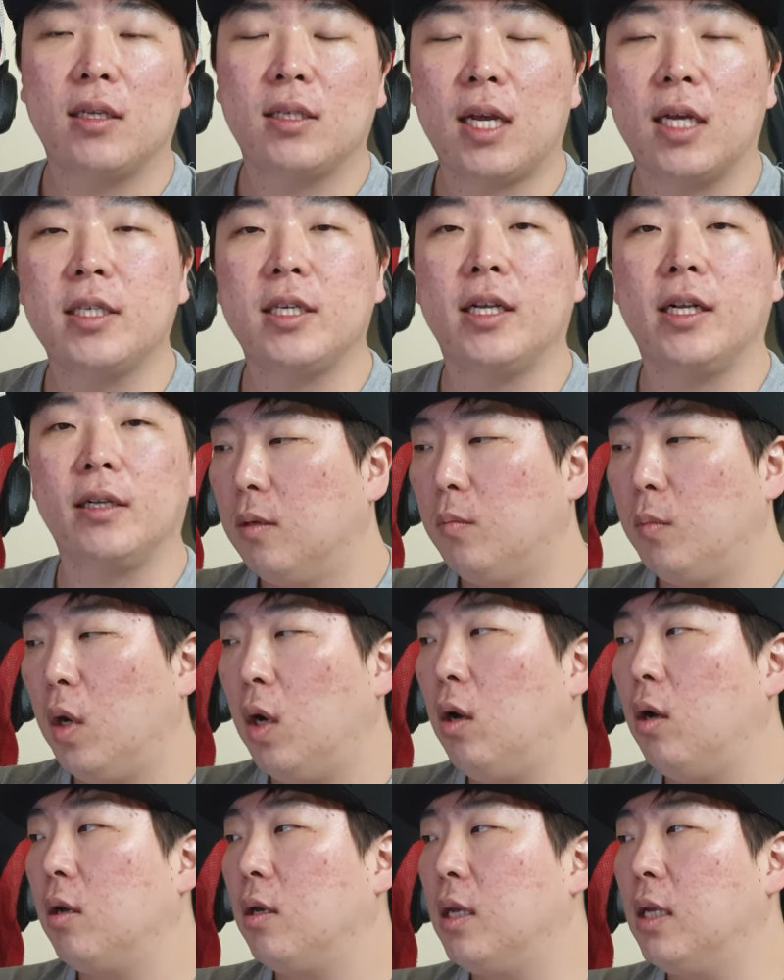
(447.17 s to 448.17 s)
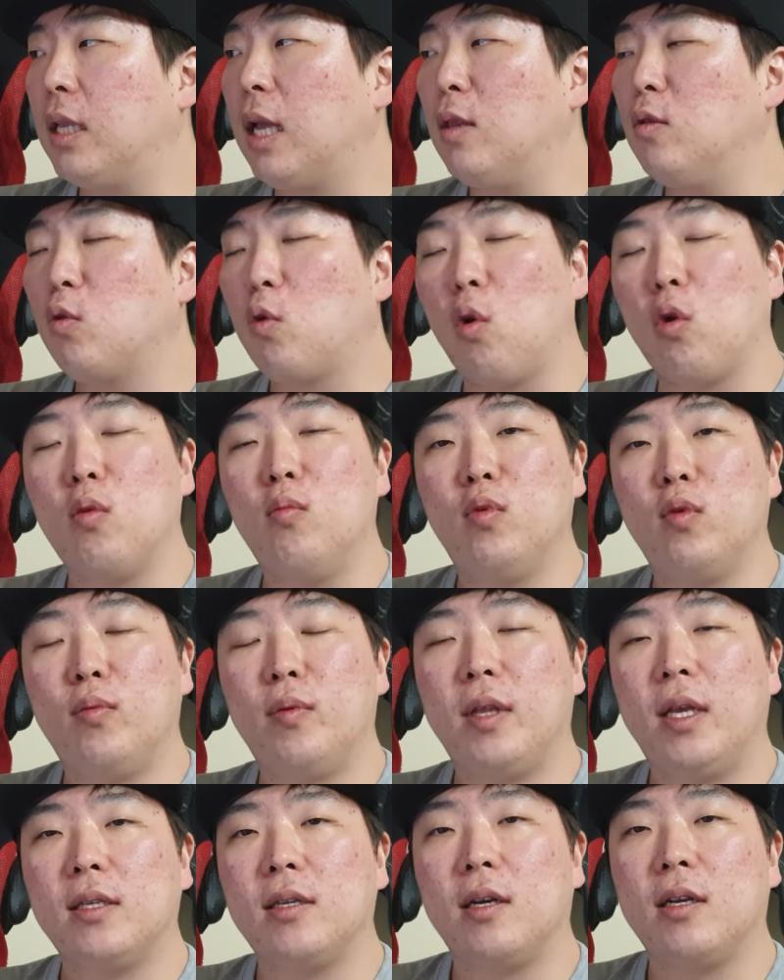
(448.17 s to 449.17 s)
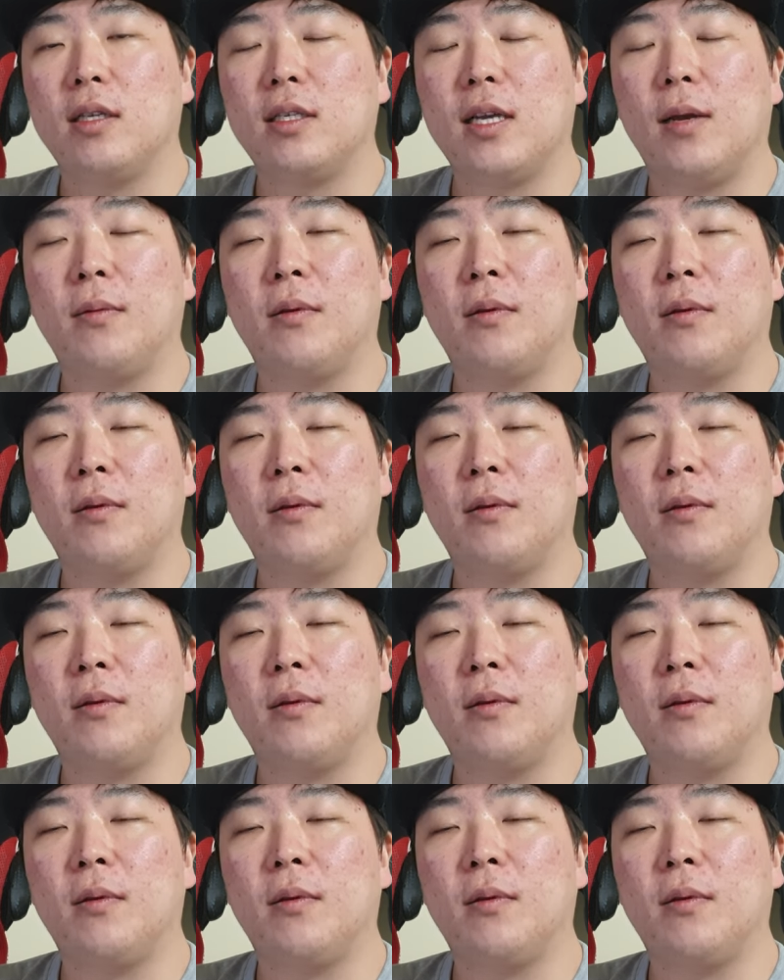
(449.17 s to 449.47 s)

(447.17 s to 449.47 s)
사실 뭐 일단은 그런 부분에서